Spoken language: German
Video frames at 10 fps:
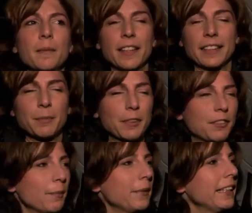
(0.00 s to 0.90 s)
was ist
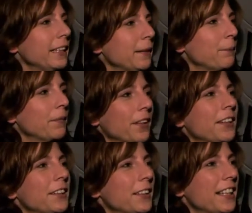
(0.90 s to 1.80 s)
mit Familie?
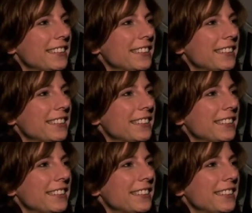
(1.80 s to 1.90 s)
Und